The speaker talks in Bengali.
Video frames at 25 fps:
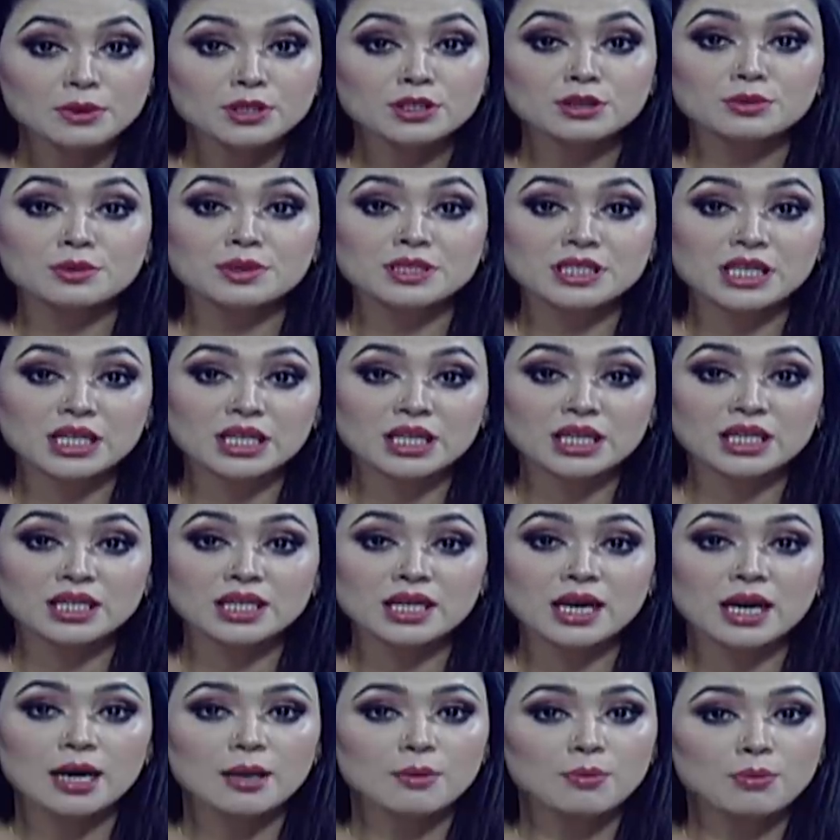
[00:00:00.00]
মন্ত্রী
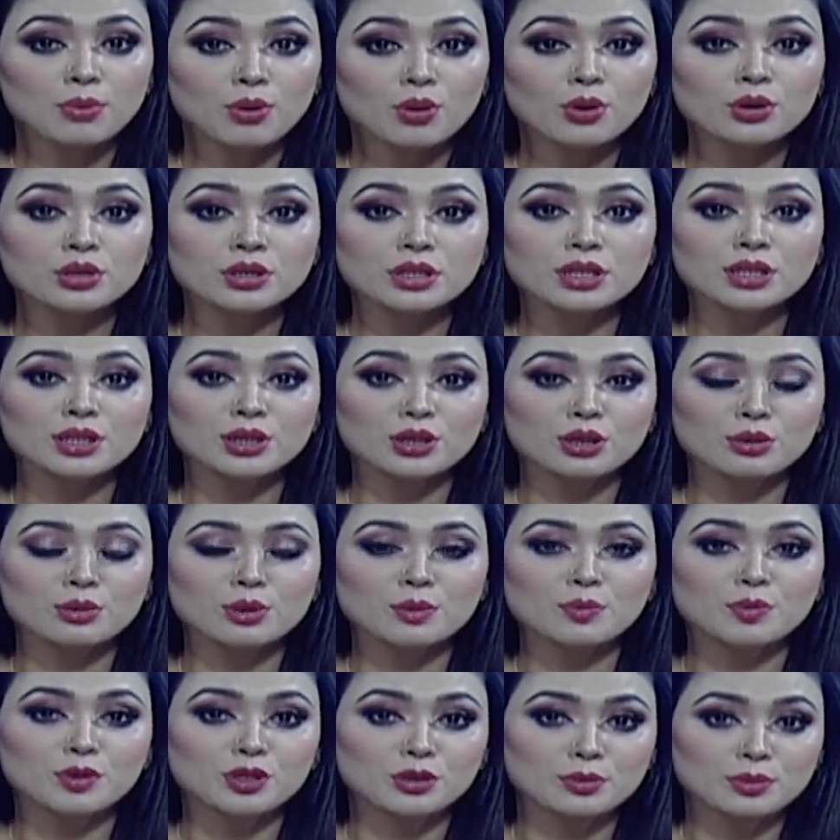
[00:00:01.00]
জানান ভর্তি
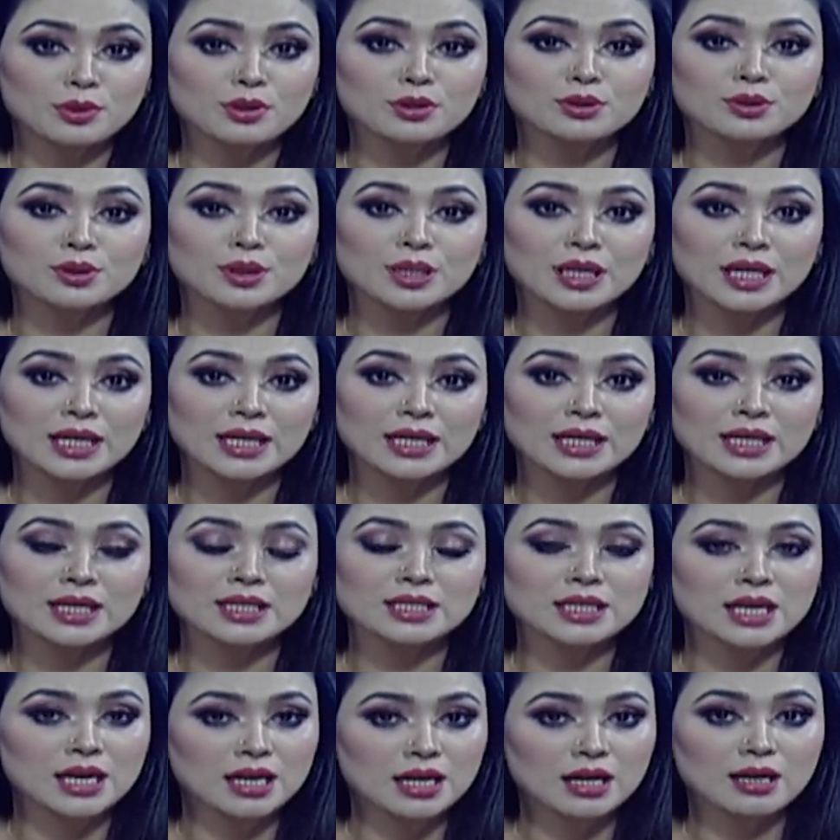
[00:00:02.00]
নিয়মে পরিবর্তন
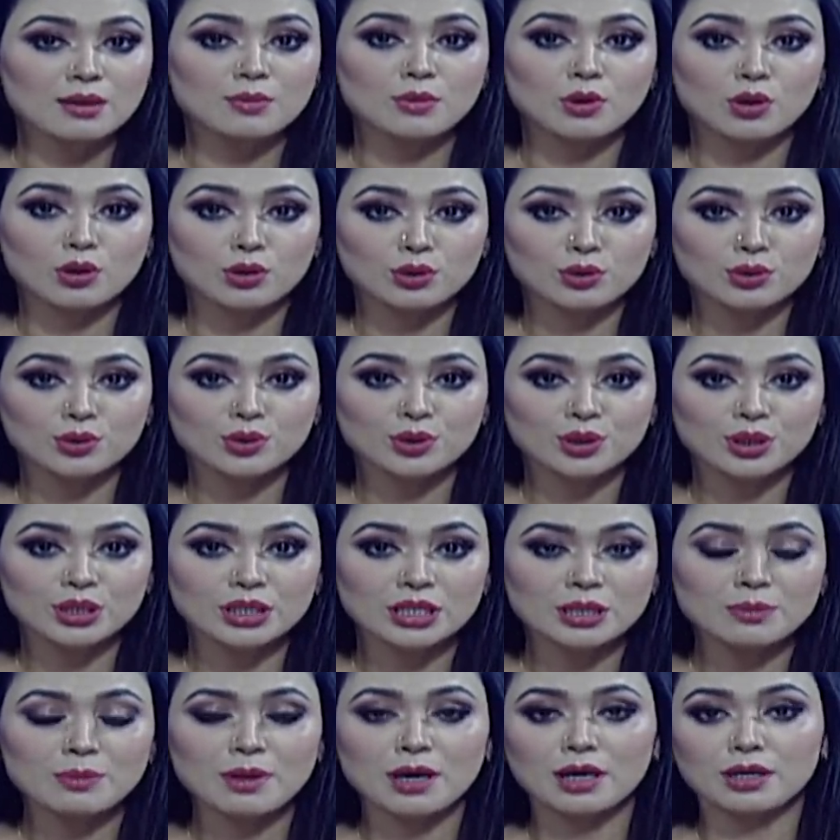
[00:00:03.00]
এনে ঢাকা
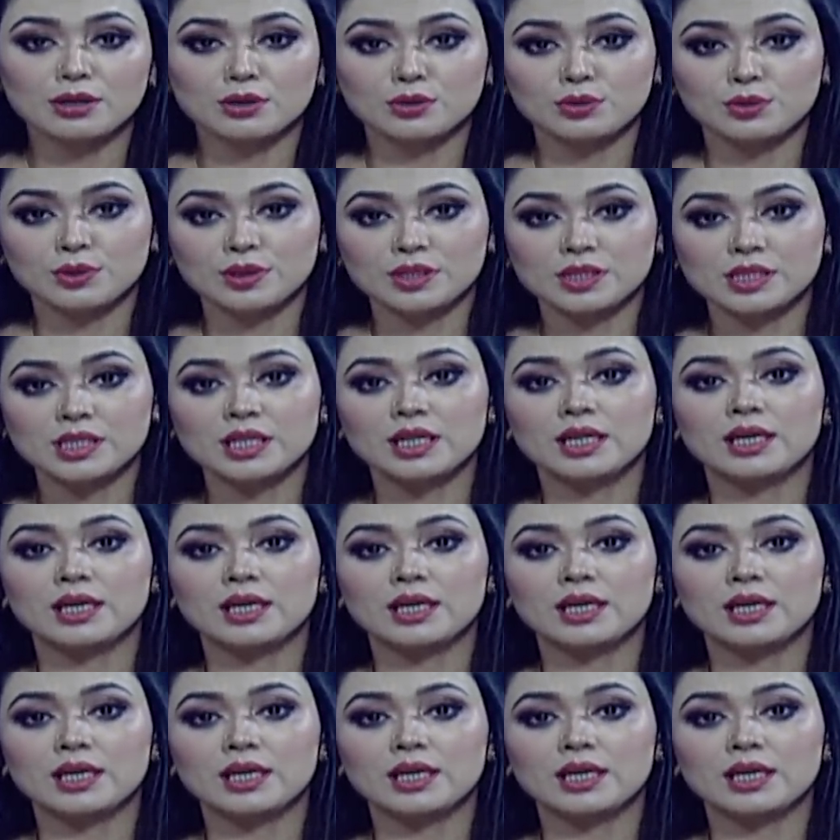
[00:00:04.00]
মহানগরীতে বাড়ানো হয়েছে